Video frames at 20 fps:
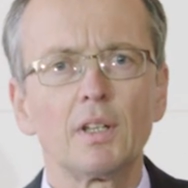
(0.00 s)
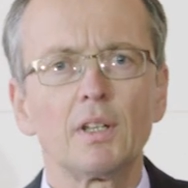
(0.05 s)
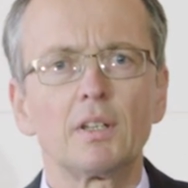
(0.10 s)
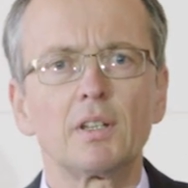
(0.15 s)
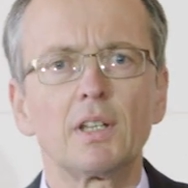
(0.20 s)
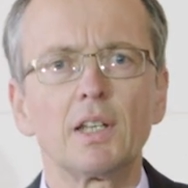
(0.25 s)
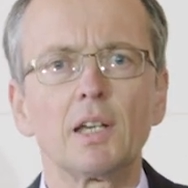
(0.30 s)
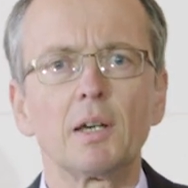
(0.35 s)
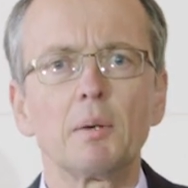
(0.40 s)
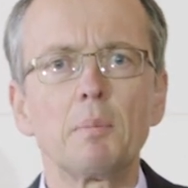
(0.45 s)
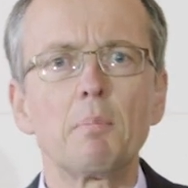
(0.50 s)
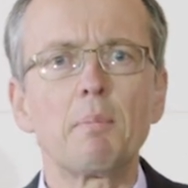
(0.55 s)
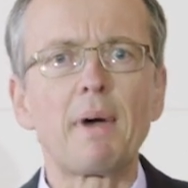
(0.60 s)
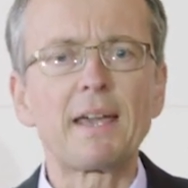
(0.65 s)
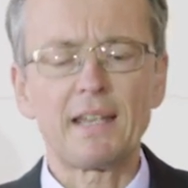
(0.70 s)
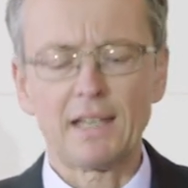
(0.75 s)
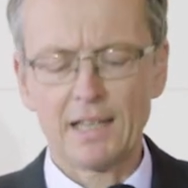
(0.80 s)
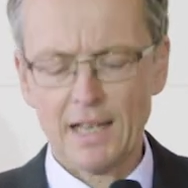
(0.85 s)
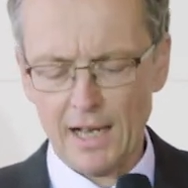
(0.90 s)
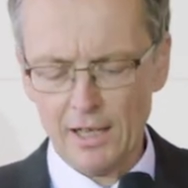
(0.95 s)
Der
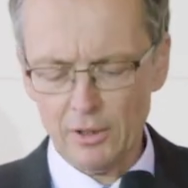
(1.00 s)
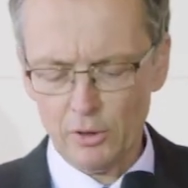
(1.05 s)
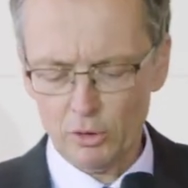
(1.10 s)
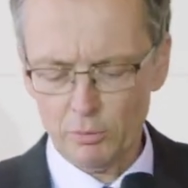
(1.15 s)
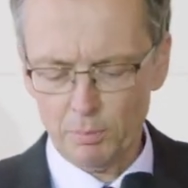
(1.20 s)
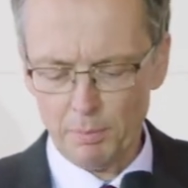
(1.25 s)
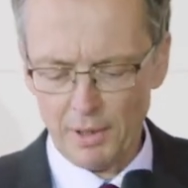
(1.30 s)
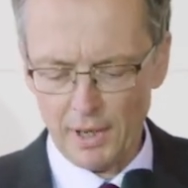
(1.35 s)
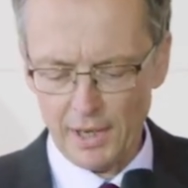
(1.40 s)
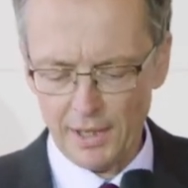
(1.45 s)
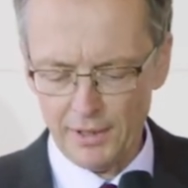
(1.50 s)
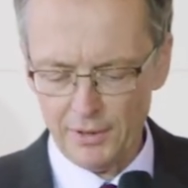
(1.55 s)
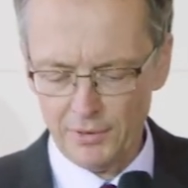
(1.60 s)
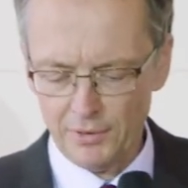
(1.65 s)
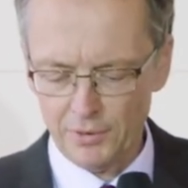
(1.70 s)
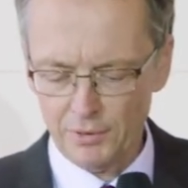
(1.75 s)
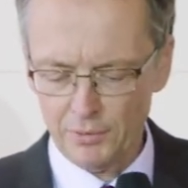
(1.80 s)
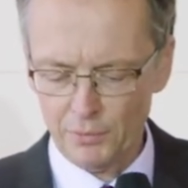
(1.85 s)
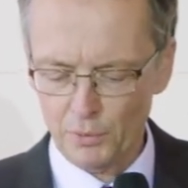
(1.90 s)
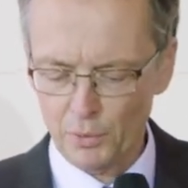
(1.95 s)

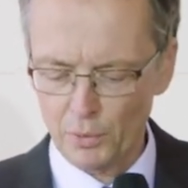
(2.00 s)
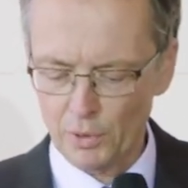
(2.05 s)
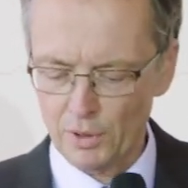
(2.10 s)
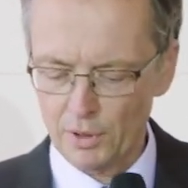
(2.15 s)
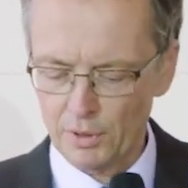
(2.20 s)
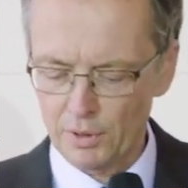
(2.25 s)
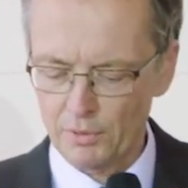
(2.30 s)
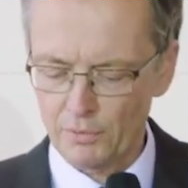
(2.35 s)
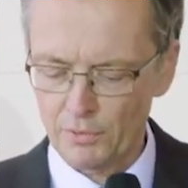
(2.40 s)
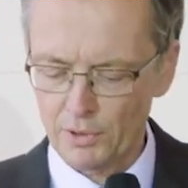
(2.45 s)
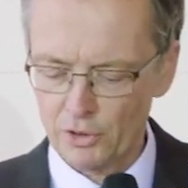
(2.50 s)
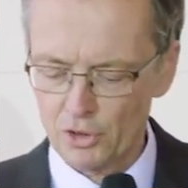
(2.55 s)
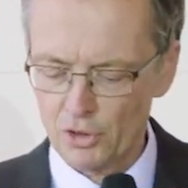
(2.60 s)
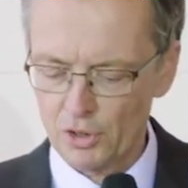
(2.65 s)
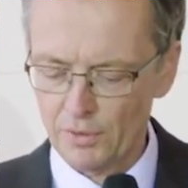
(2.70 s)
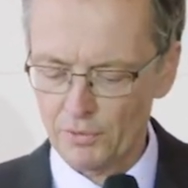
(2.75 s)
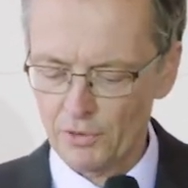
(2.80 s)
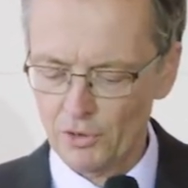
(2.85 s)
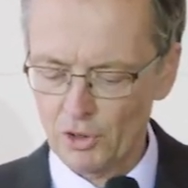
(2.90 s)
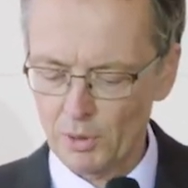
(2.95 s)
Meyer-Galow-Preis für
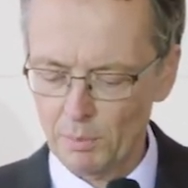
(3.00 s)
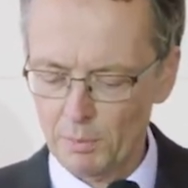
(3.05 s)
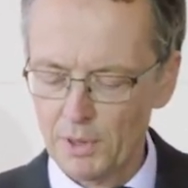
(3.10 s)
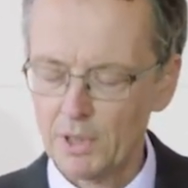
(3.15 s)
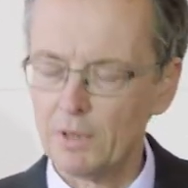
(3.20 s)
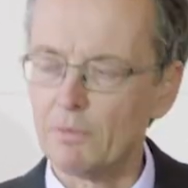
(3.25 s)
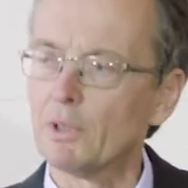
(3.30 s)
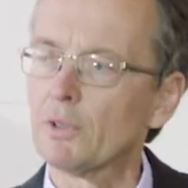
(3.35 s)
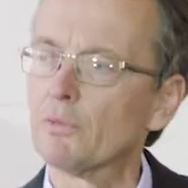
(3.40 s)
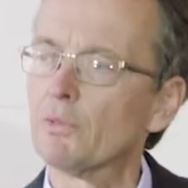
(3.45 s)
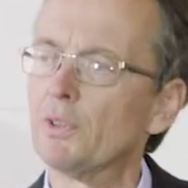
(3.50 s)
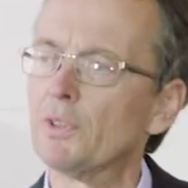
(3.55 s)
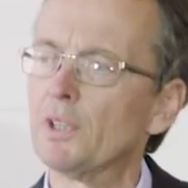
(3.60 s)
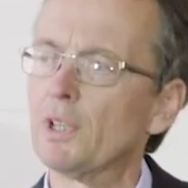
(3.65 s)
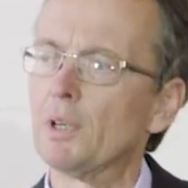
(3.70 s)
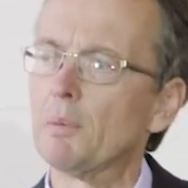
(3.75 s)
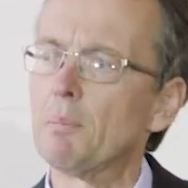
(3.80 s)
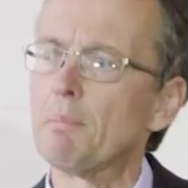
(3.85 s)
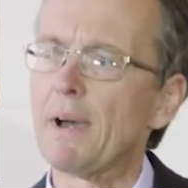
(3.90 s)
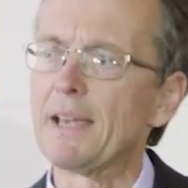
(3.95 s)
Wirtschaftschemie wird von
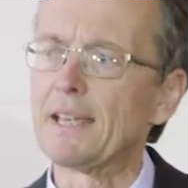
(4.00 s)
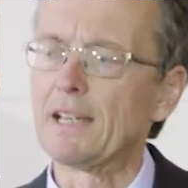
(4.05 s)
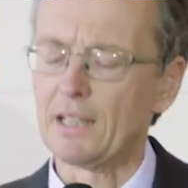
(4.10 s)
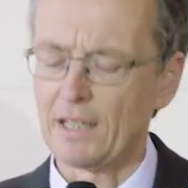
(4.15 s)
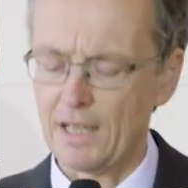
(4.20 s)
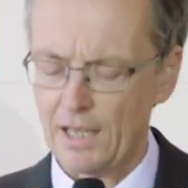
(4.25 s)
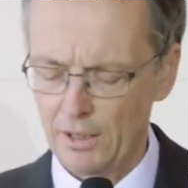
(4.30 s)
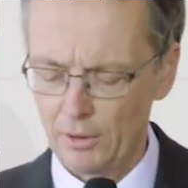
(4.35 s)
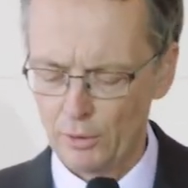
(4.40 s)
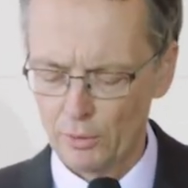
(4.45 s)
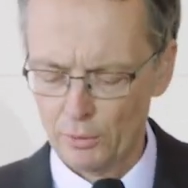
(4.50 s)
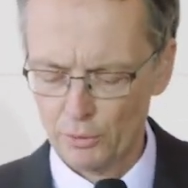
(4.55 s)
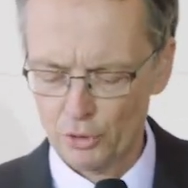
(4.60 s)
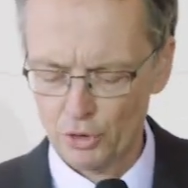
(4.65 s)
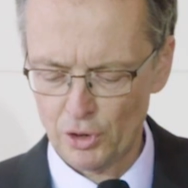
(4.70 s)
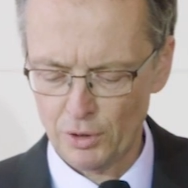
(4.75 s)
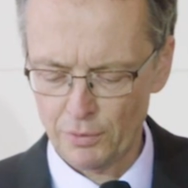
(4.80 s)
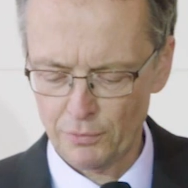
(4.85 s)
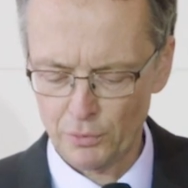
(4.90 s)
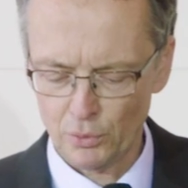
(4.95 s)
der
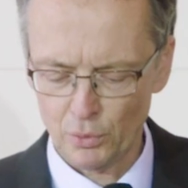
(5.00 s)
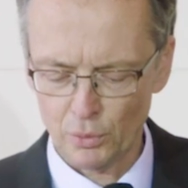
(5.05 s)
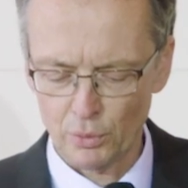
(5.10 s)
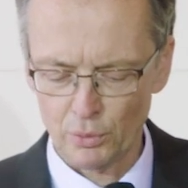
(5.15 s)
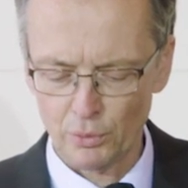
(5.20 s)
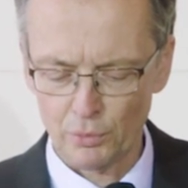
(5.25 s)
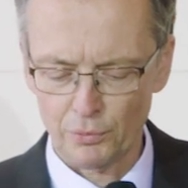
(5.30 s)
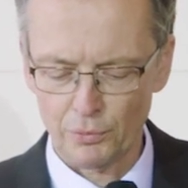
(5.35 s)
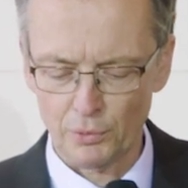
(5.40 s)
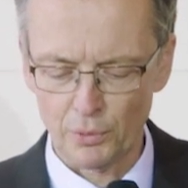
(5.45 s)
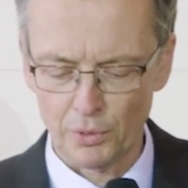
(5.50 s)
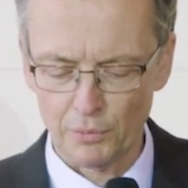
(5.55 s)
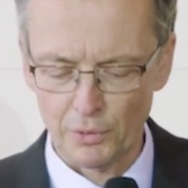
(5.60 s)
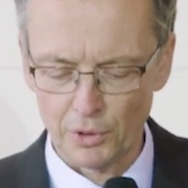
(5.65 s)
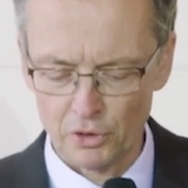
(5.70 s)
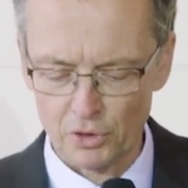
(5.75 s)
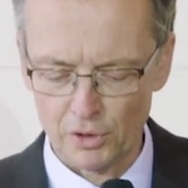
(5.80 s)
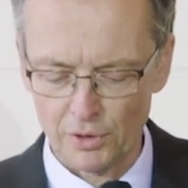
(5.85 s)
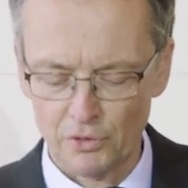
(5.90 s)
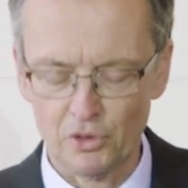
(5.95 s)
Meyer-Galow-Stiftung für
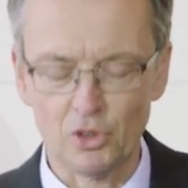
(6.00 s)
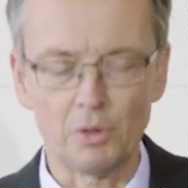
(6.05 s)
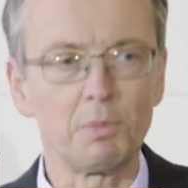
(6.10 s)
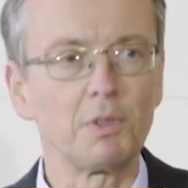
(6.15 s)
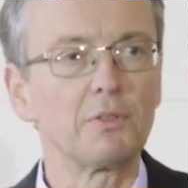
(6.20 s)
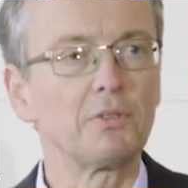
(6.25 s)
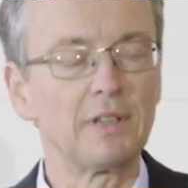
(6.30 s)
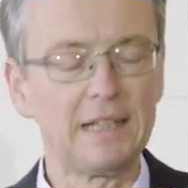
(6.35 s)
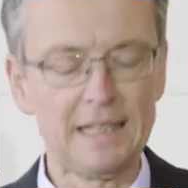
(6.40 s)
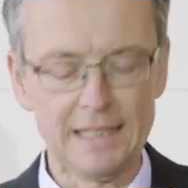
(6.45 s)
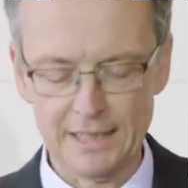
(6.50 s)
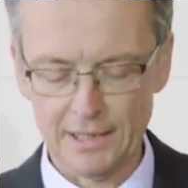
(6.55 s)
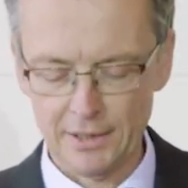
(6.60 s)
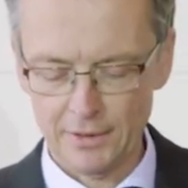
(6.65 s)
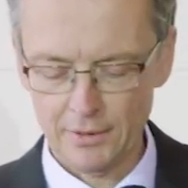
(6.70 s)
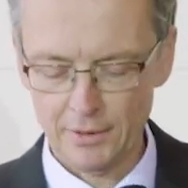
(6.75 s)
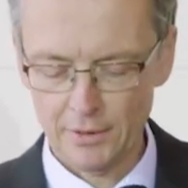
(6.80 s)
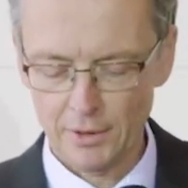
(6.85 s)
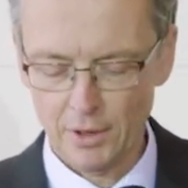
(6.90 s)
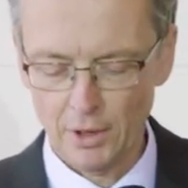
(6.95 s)
Wirtschaftschemie
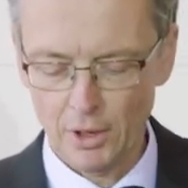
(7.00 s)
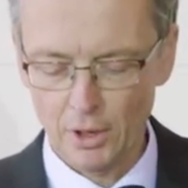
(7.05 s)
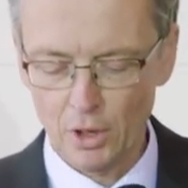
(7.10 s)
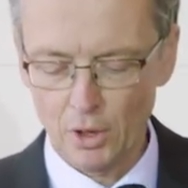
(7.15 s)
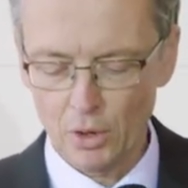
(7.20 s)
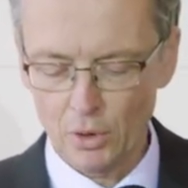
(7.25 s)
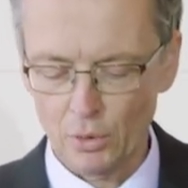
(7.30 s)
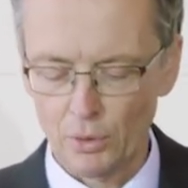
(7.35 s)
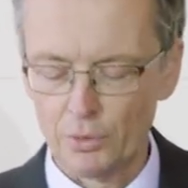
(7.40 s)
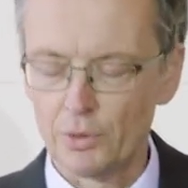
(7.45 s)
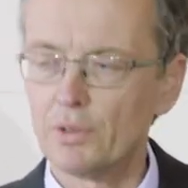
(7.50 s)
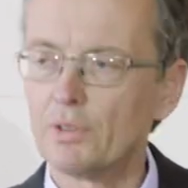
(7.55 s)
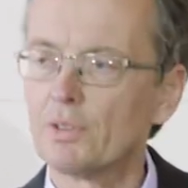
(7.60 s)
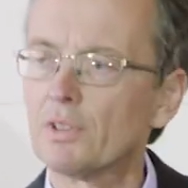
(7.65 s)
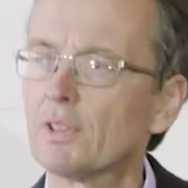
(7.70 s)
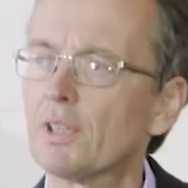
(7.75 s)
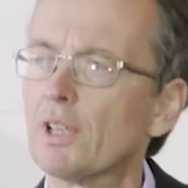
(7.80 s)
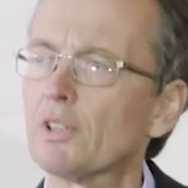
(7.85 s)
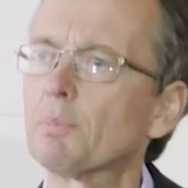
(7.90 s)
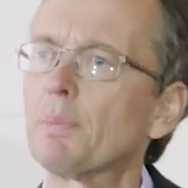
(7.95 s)
verliehen und
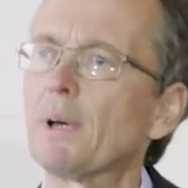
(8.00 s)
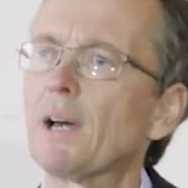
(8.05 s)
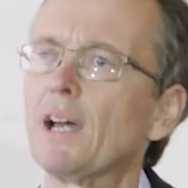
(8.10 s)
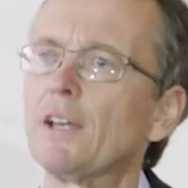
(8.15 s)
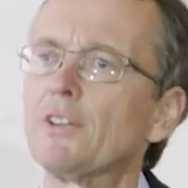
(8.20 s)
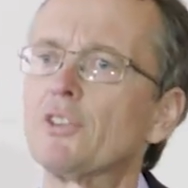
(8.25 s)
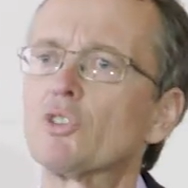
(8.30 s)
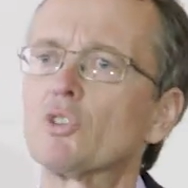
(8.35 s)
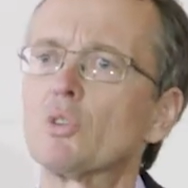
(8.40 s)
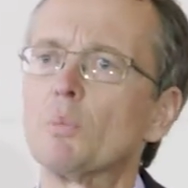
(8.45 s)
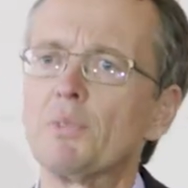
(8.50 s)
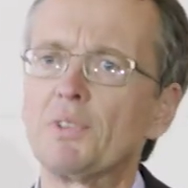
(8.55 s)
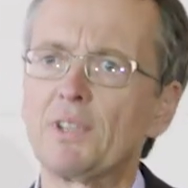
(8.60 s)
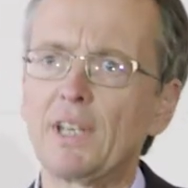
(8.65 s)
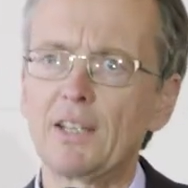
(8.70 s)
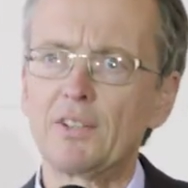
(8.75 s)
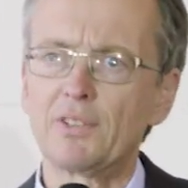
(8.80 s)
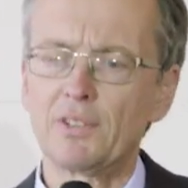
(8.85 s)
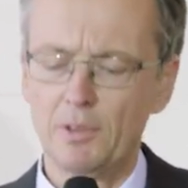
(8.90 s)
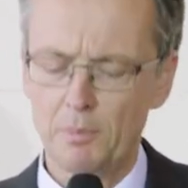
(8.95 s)
das bereits zum
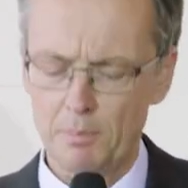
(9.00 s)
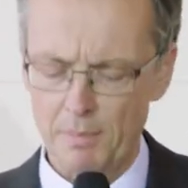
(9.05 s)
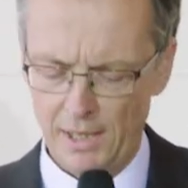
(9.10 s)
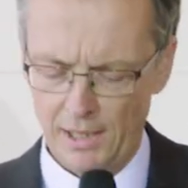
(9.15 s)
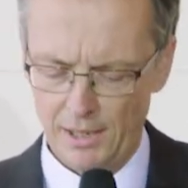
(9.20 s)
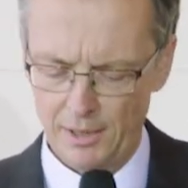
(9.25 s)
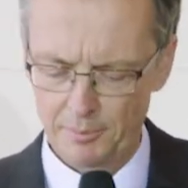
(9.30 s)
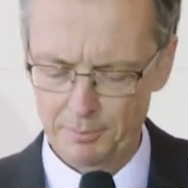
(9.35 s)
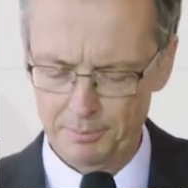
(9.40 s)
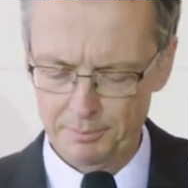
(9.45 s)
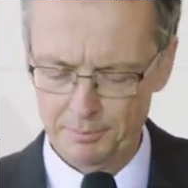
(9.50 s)
sechsten Mal.